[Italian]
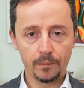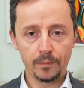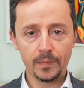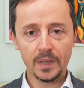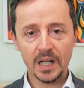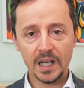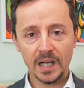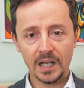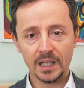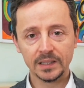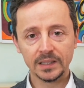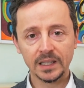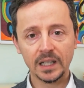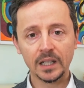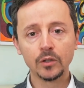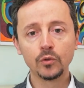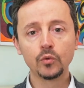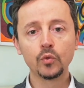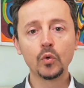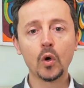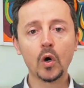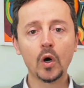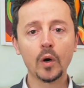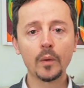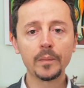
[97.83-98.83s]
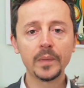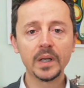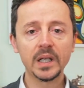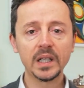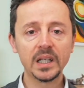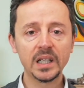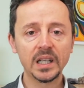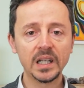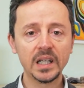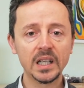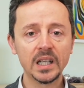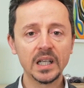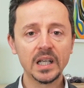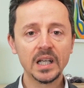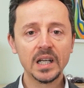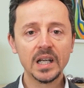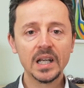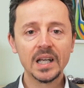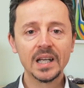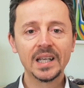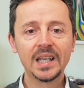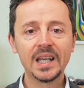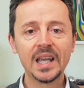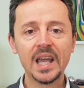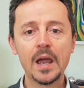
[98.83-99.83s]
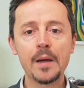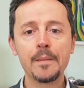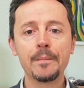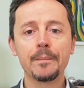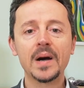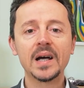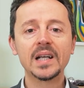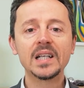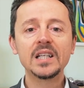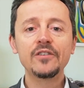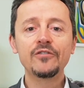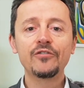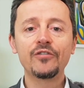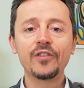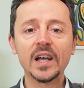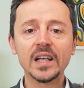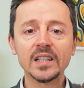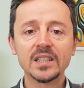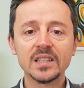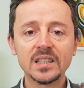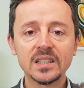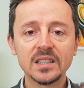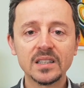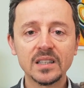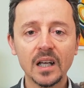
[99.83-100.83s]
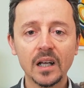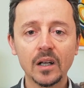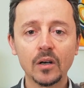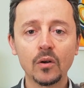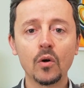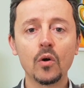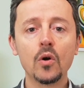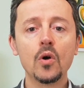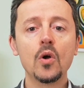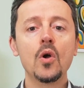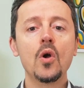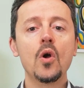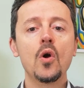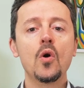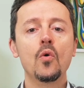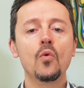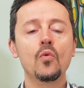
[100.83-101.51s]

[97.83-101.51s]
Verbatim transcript: ma dagli uomini che manifestano